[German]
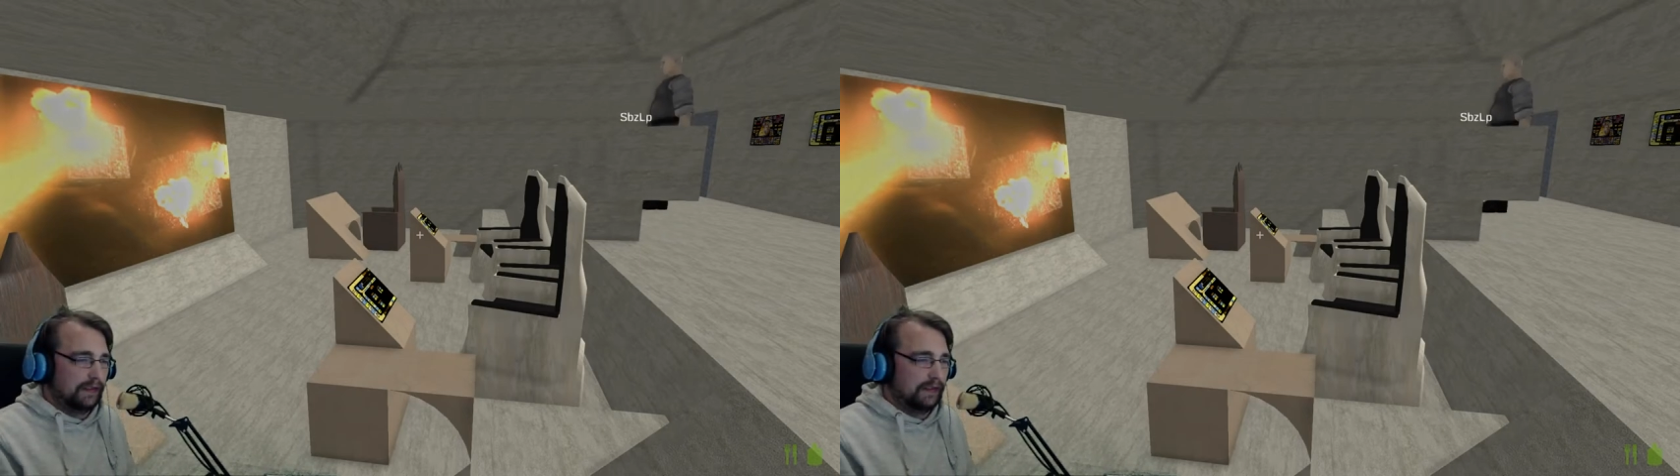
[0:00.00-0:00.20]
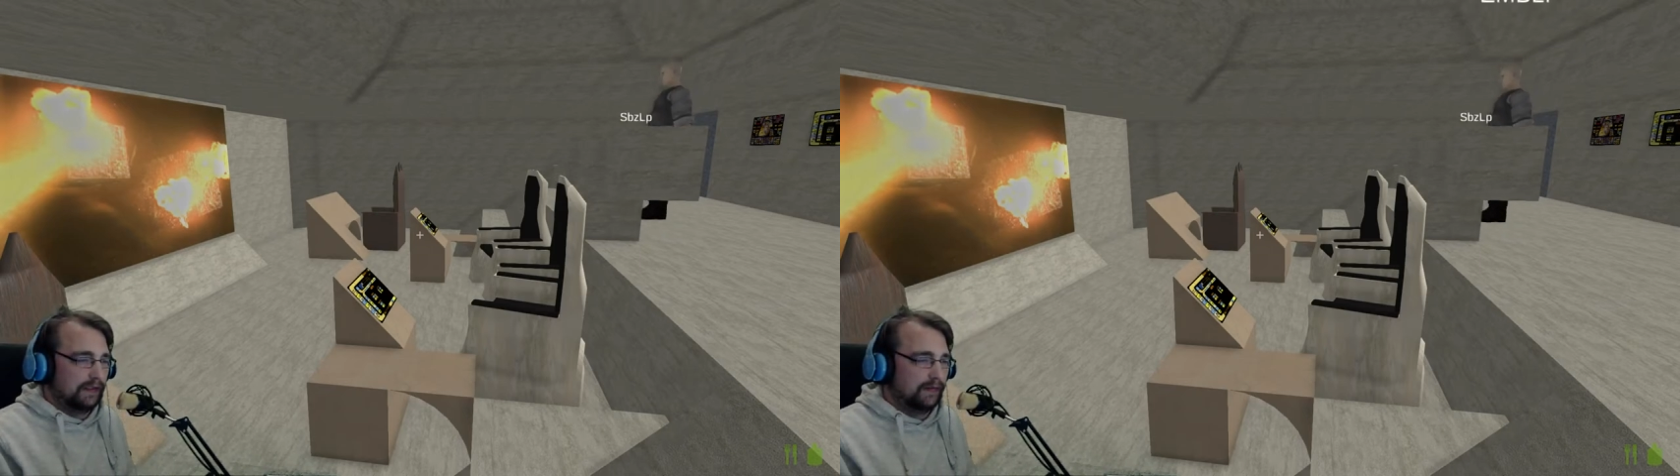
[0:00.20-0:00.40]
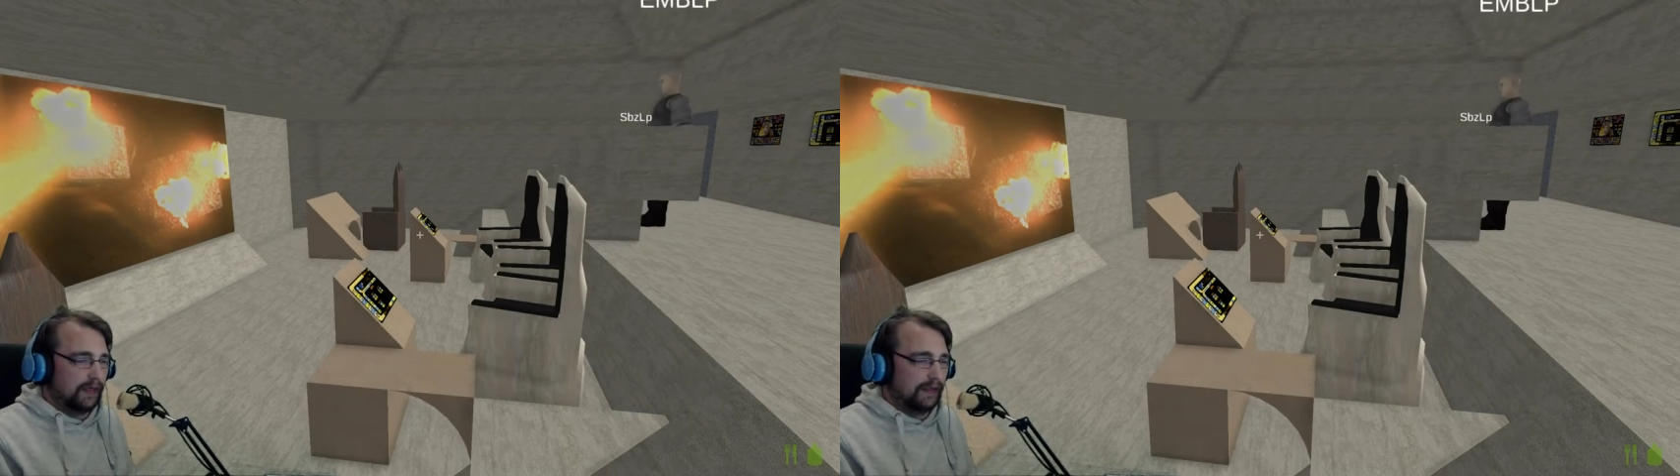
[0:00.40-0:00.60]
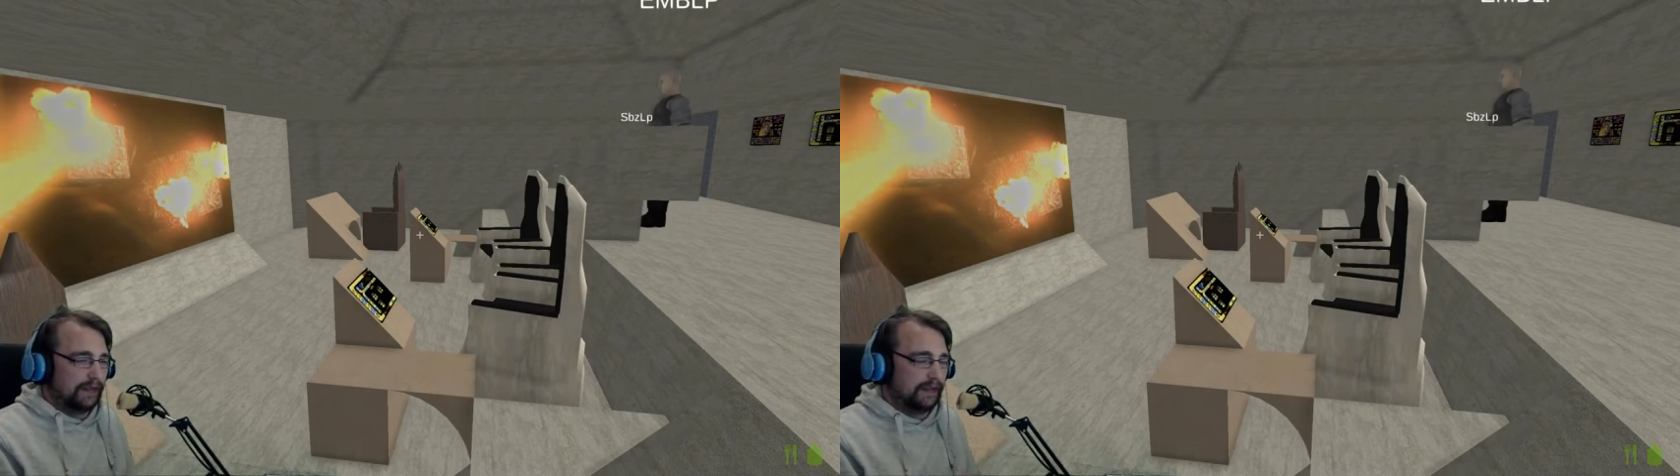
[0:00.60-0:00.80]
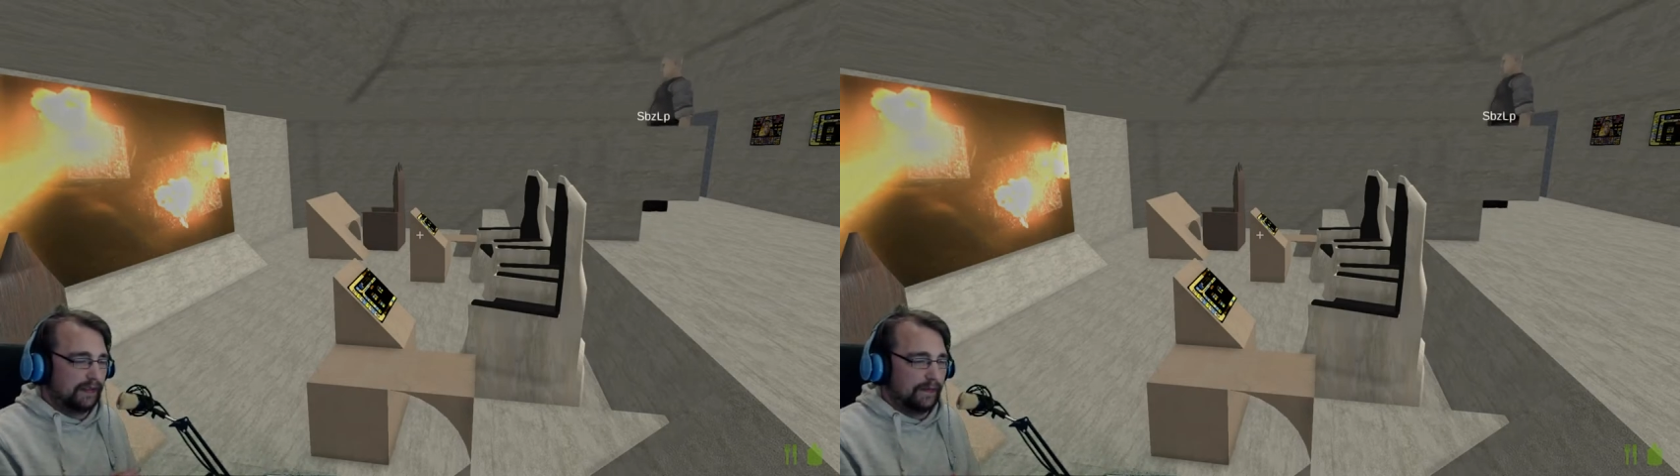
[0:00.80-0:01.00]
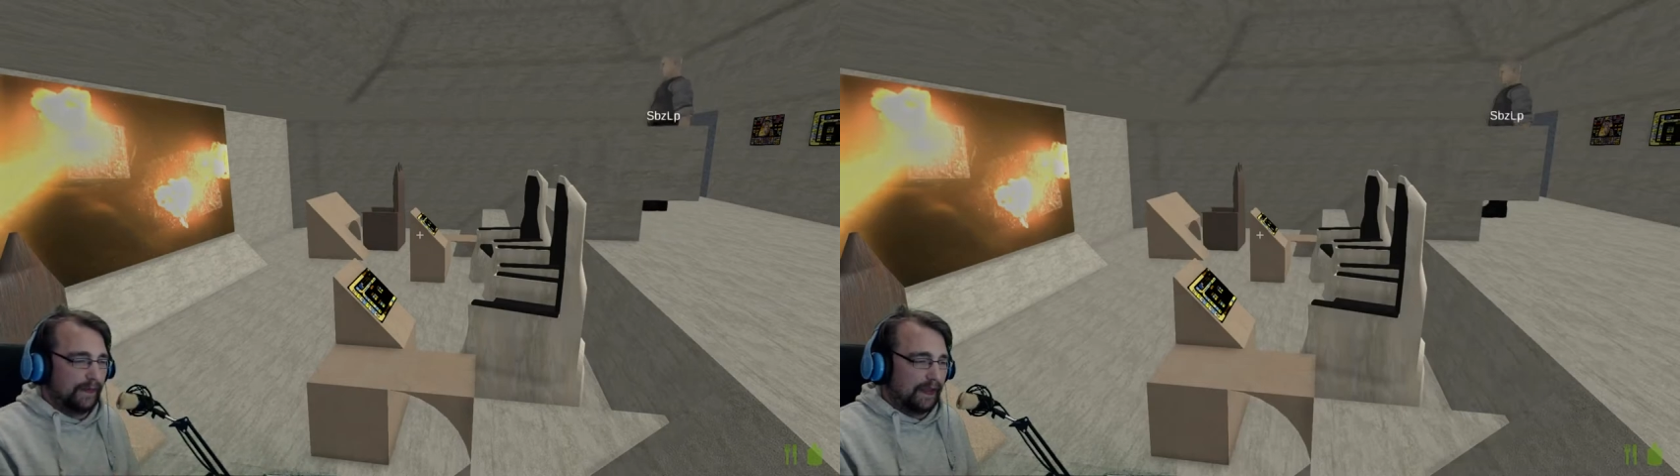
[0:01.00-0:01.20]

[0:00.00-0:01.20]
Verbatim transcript: So als